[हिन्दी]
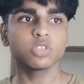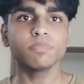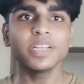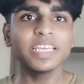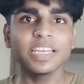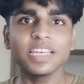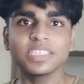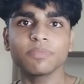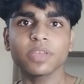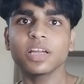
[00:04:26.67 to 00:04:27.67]
तो उस
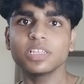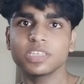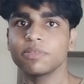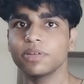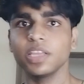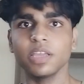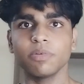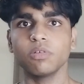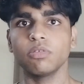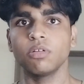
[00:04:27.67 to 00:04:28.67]
मटीरियलिज्म के कल्चर में नहीं है
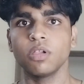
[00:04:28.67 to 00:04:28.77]
ब्रो